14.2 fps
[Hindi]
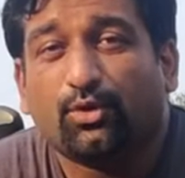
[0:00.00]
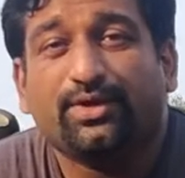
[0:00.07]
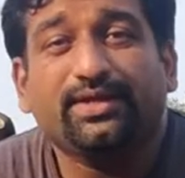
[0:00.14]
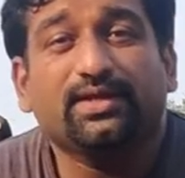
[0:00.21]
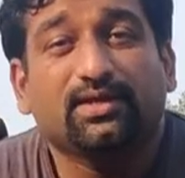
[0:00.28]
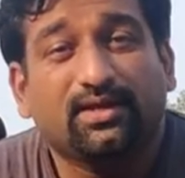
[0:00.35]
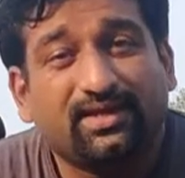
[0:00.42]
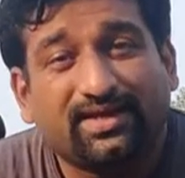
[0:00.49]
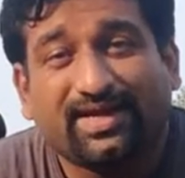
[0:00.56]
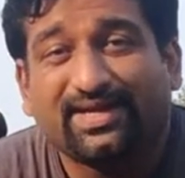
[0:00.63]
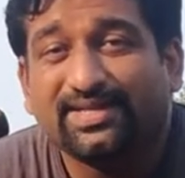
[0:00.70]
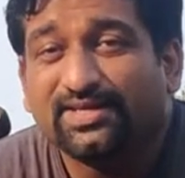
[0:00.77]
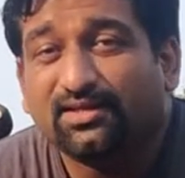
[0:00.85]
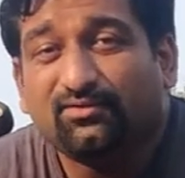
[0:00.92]
पॉइंट
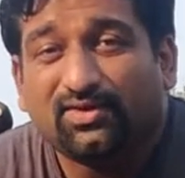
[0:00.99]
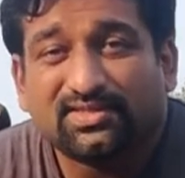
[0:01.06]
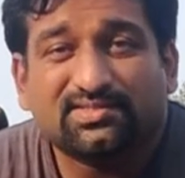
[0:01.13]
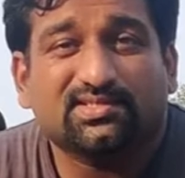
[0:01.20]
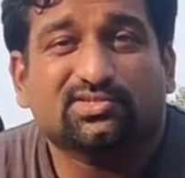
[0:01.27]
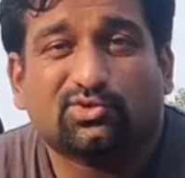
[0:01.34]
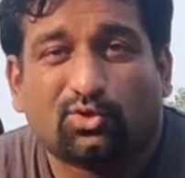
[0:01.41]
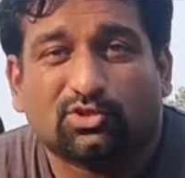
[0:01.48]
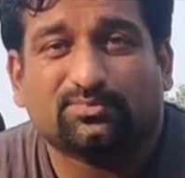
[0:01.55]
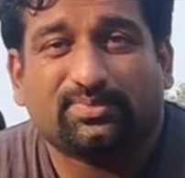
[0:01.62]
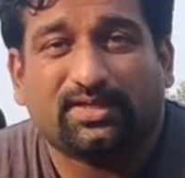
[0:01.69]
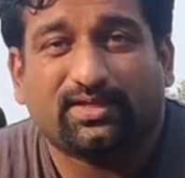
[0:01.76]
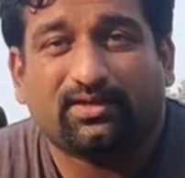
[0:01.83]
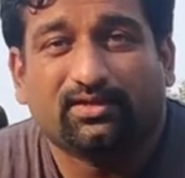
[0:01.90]
रेडियल वर्सेस क्रॉस
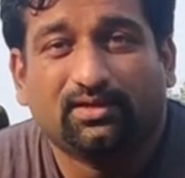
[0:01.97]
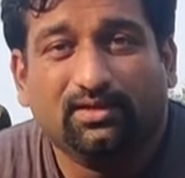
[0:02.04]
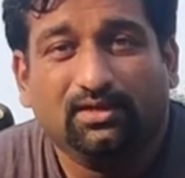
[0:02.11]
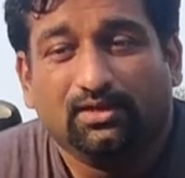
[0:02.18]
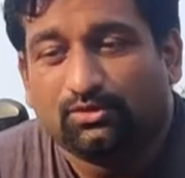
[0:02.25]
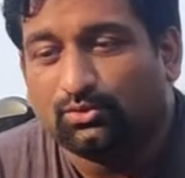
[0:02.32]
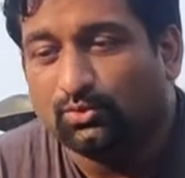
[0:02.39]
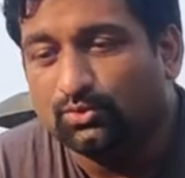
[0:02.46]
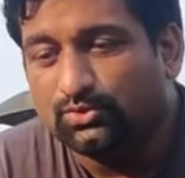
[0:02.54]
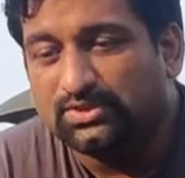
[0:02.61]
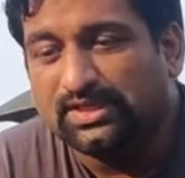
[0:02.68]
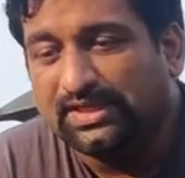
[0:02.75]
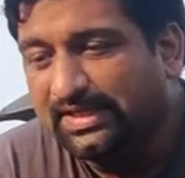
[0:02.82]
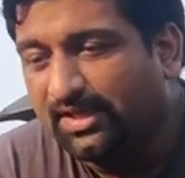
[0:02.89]
प्लाय तो
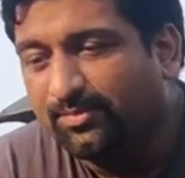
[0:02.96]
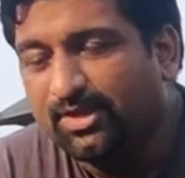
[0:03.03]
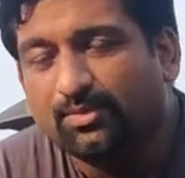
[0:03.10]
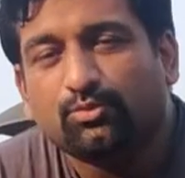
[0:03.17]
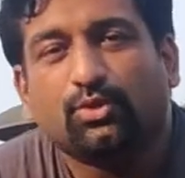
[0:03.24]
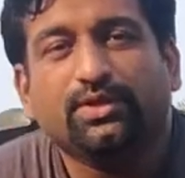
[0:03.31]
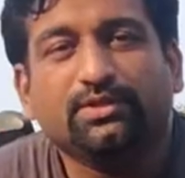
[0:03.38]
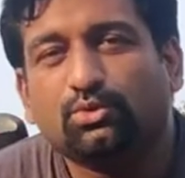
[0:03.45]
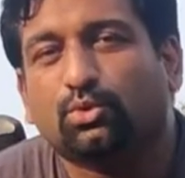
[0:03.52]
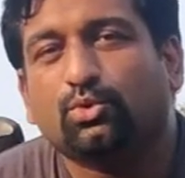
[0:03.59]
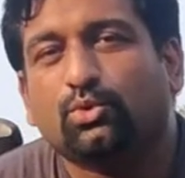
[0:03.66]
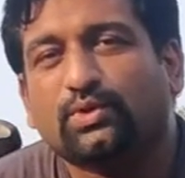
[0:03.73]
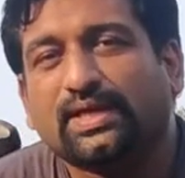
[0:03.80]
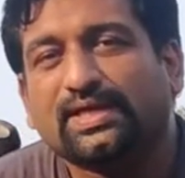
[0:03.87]
उसके लिए मैं आपको इन
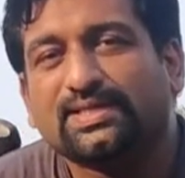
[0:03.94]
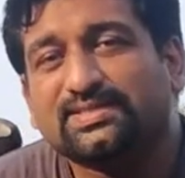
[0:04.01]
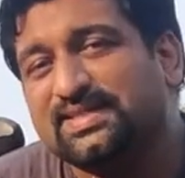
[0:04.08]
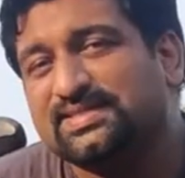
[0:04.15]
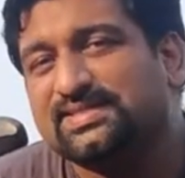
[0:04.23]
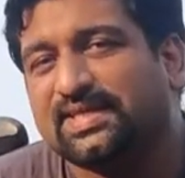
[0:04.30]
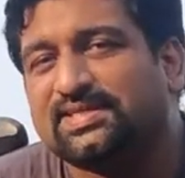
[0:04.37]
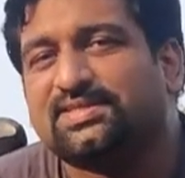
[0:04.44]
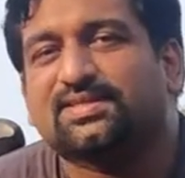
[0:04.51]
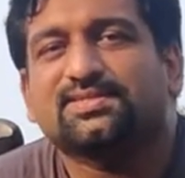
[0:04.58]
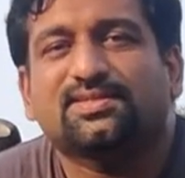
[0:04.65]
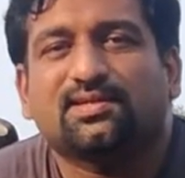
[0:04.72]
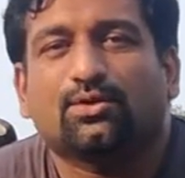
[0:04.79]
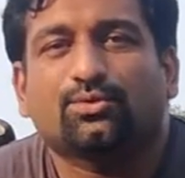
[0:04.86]
दोनों टायर्स के
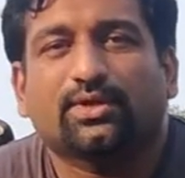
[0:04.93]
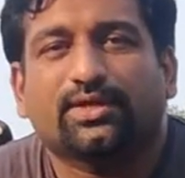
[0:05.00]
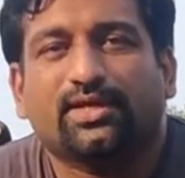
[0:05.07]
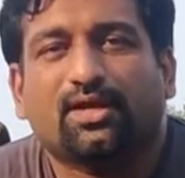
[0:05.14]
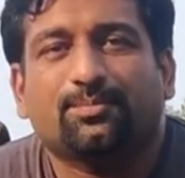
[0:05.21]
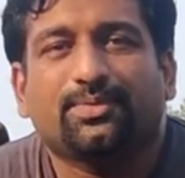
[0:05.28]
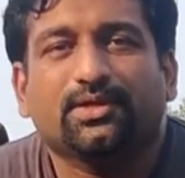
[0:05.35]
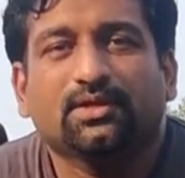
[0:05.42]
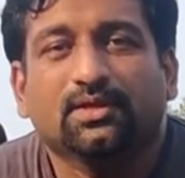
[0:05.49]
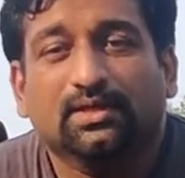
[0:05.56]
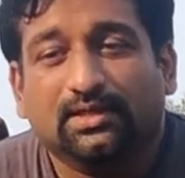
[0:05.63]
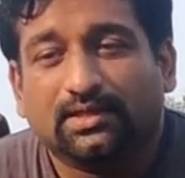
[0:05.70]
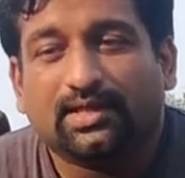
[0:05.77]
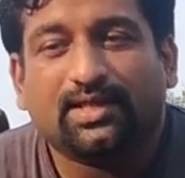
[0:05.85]
सेक्शन दिखाऊंगा यहाँ पे
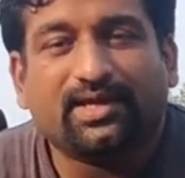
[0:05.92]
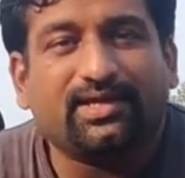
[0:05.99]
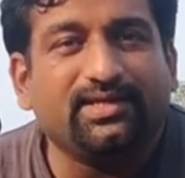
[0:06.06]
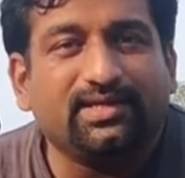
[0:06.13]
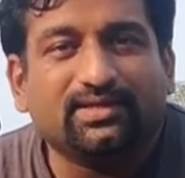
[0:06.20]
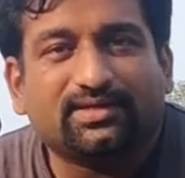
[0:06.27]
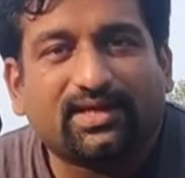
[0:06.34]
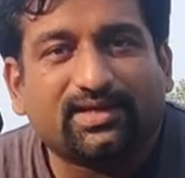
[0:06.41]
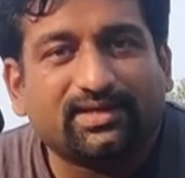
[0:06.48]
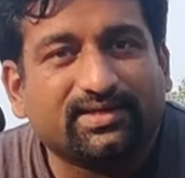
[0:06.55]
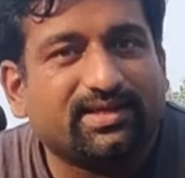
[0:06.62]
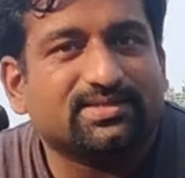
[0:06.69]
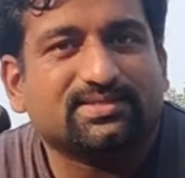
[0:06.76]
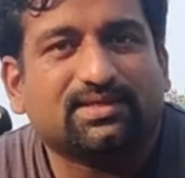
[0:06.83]
कि रेडियल टायर
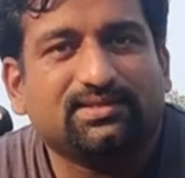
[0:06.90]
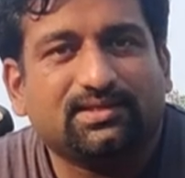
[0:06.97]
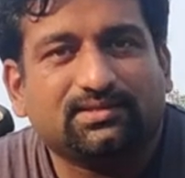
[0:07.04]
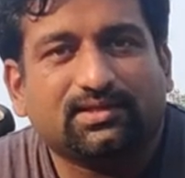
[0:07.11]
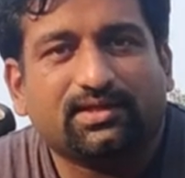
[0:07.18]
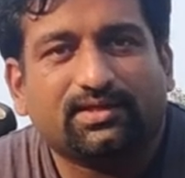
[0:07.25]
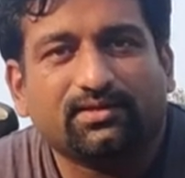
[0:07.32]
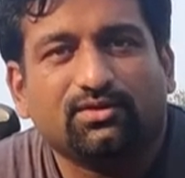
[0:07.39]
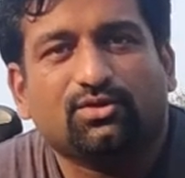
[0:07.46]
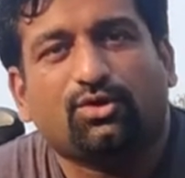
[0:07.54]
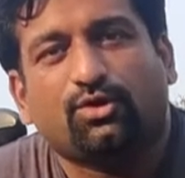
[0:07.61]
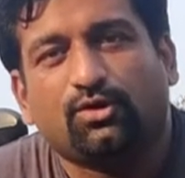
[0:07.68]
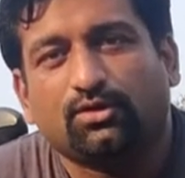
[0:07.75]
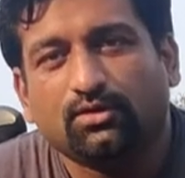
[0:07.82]
कैसा दिखता है
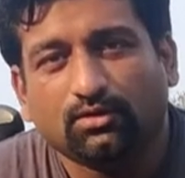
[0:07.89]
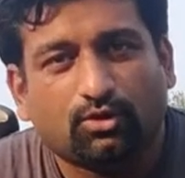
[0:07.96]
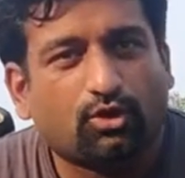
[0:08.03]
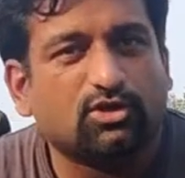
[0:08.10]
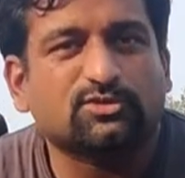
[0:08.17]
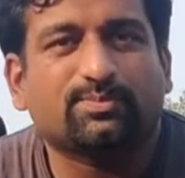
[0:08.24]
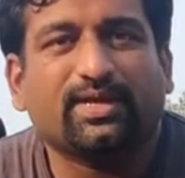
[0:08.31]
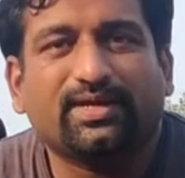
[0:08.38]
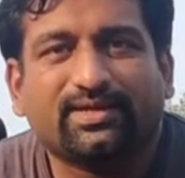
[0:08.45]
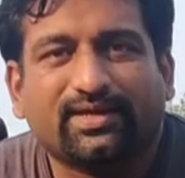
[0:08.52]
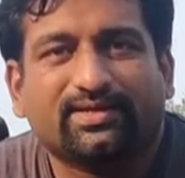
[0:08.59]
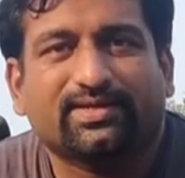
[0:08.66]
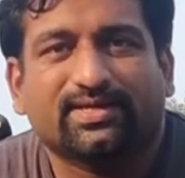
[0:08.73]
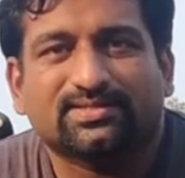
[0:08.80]
और क्रॉस प्लाय
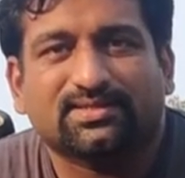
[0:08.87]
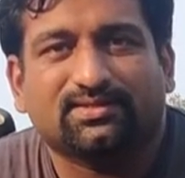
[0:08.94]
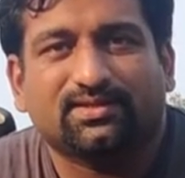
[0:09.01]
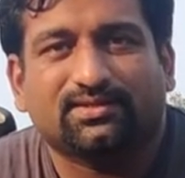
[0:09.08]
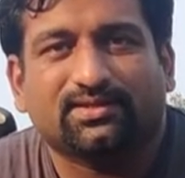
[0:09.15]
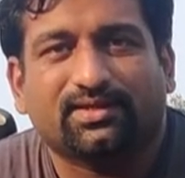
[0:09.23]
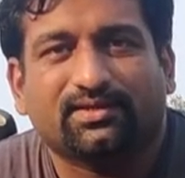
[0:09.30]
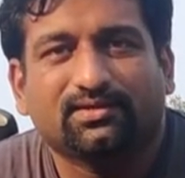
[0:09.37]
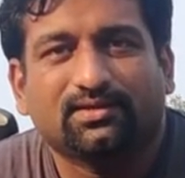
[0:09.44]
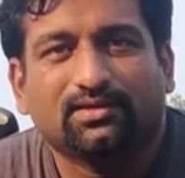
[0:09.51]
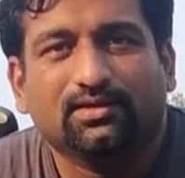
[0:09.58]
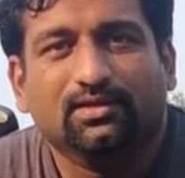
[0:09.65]
टायर कैसा दिखता है